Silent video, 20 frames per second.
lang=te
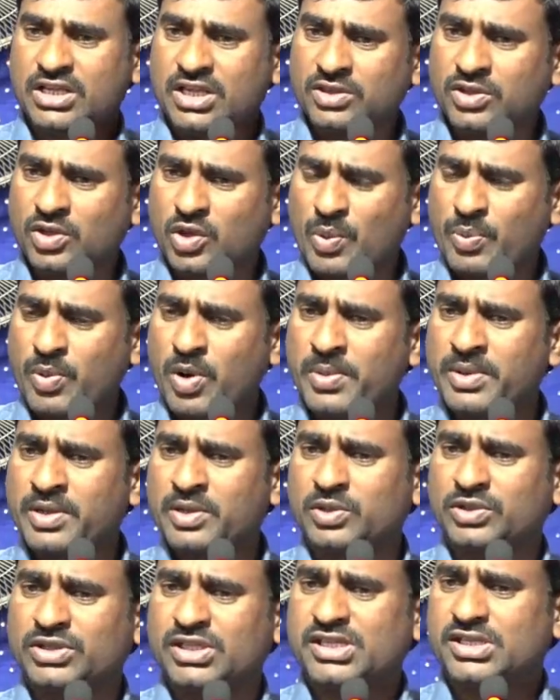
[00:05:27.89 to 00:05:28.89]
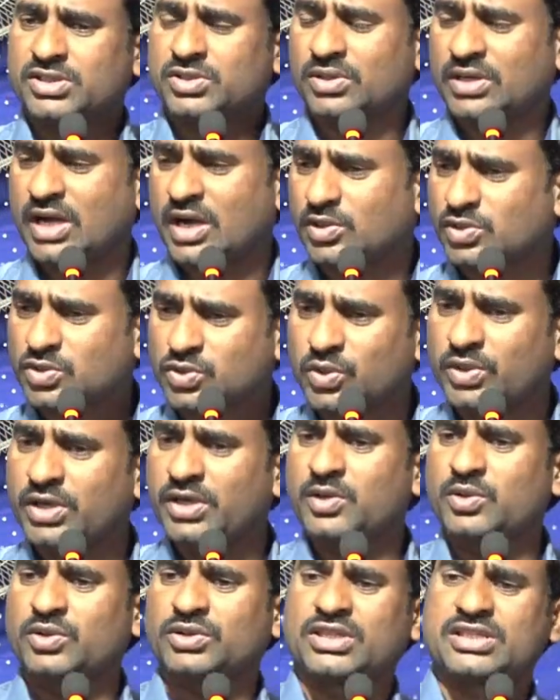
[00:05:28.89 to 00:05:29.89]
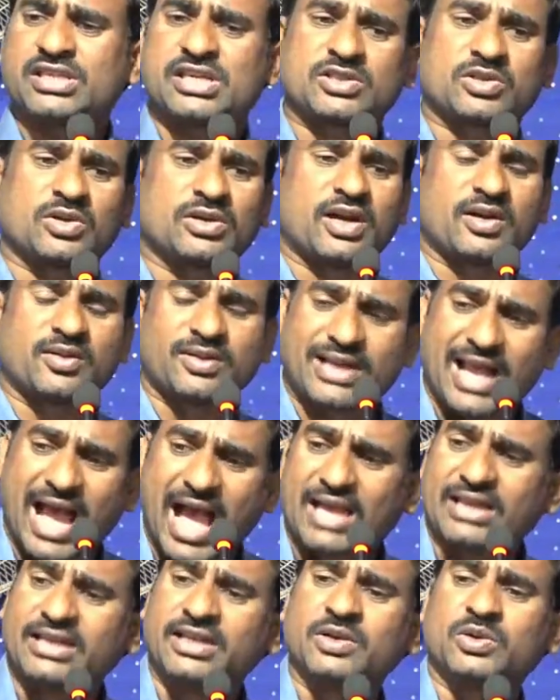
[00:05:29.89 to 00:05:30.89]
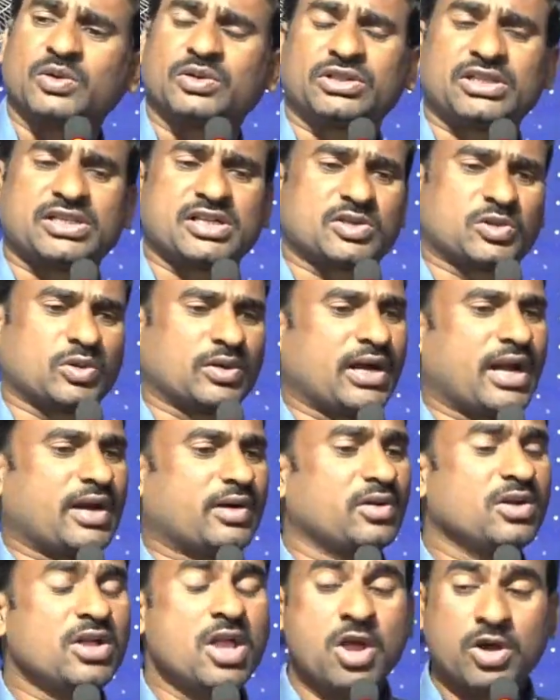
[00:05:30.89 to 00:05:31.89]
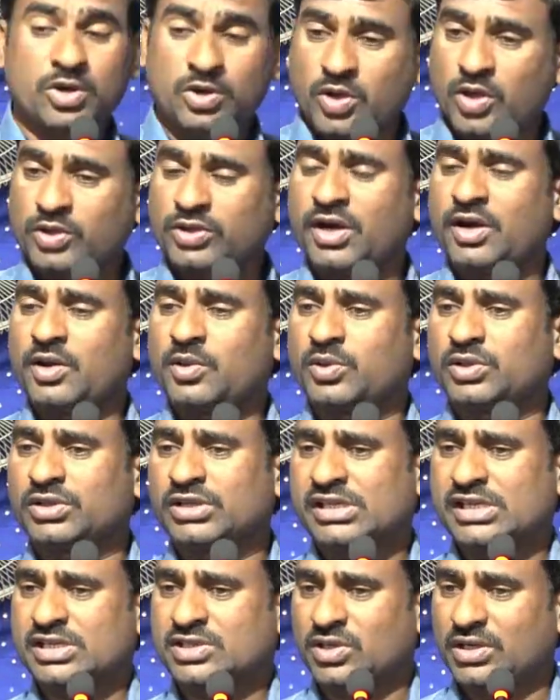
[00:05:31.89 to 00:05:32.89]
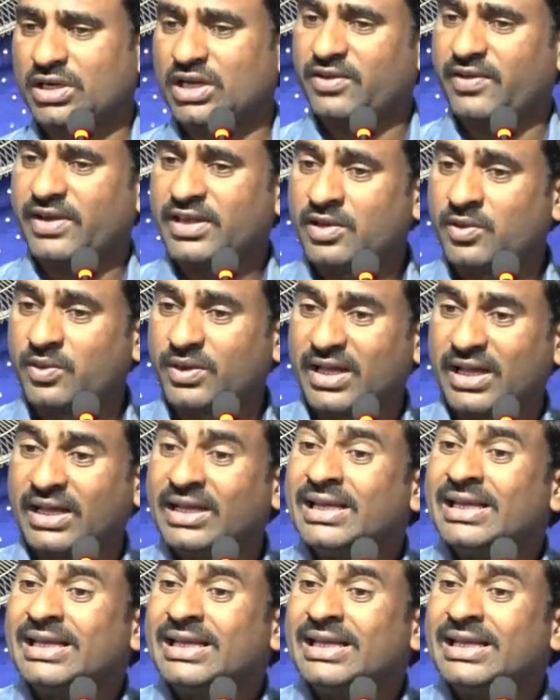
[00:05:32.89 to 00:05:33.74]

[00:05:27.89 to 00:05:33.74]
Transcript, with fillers: ఎందుకు భూమిని గుర్తు చేస్తున్నాడు సూర్యుని గుర్తు చేస్తున్నాడు గాలిని గుర్తు చేస్తున్నాడు నదులను గుర్తు చేస్తున్నాడు ఇవన్నీ కూడా